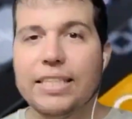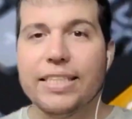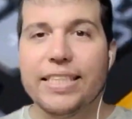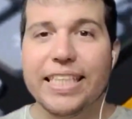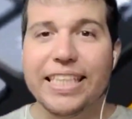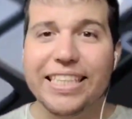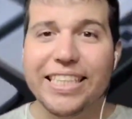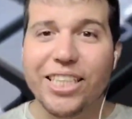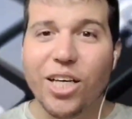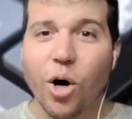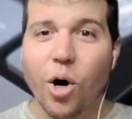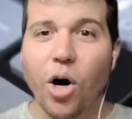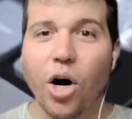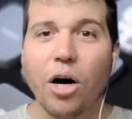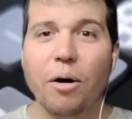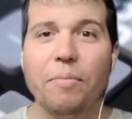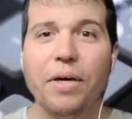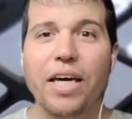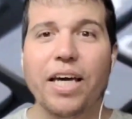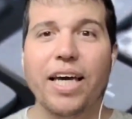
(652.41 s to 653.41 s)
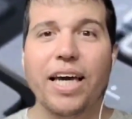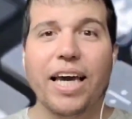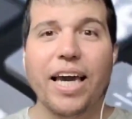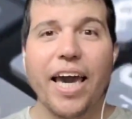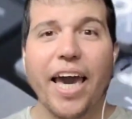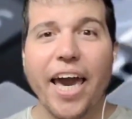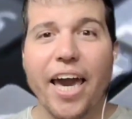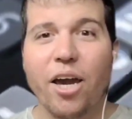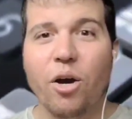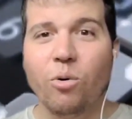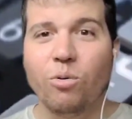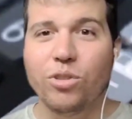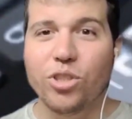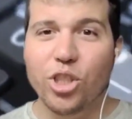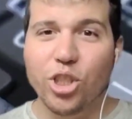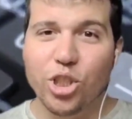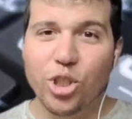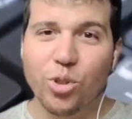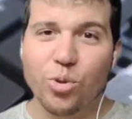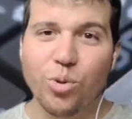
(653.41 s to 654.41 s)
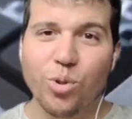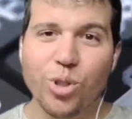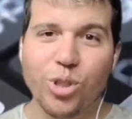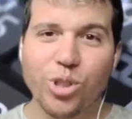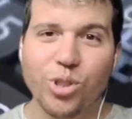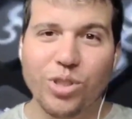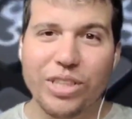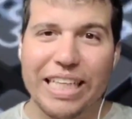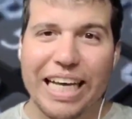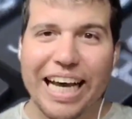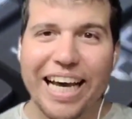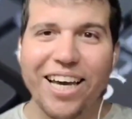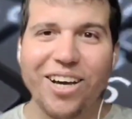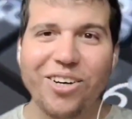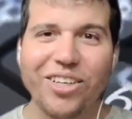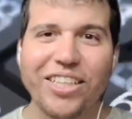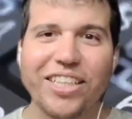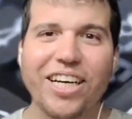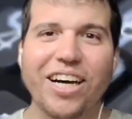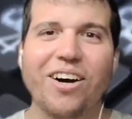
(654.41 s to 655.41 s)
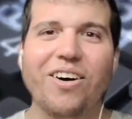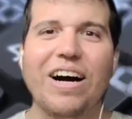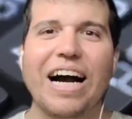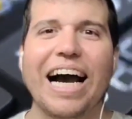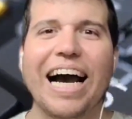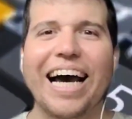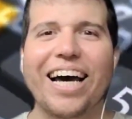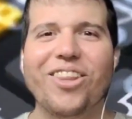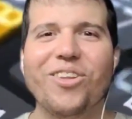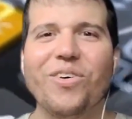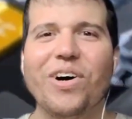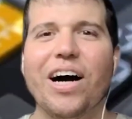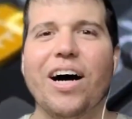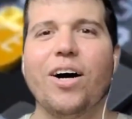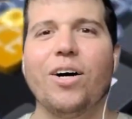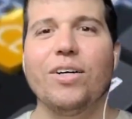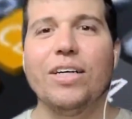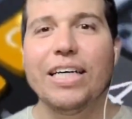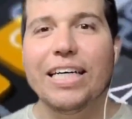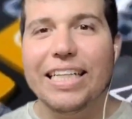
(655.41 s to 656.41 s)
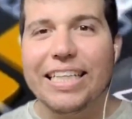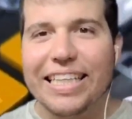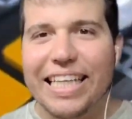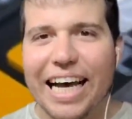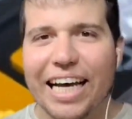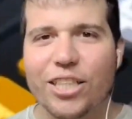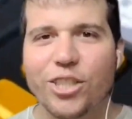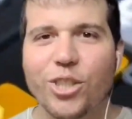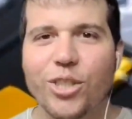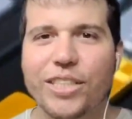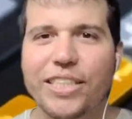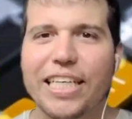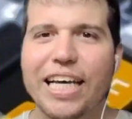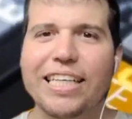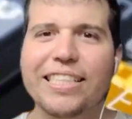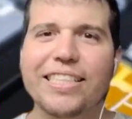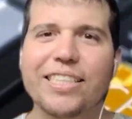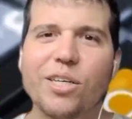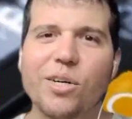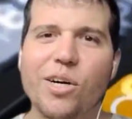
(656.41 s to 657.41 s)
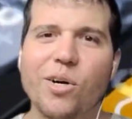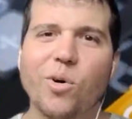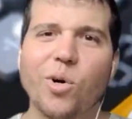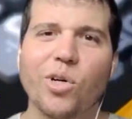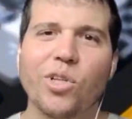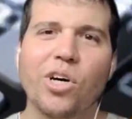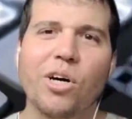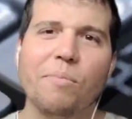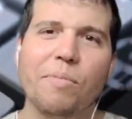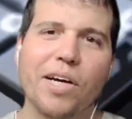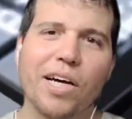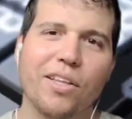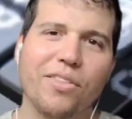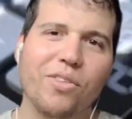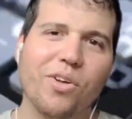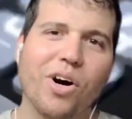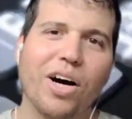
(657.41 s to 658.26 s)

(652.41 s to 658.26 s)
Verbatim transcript: Disse Homer em um discurso na reunião anual da Associação Econômica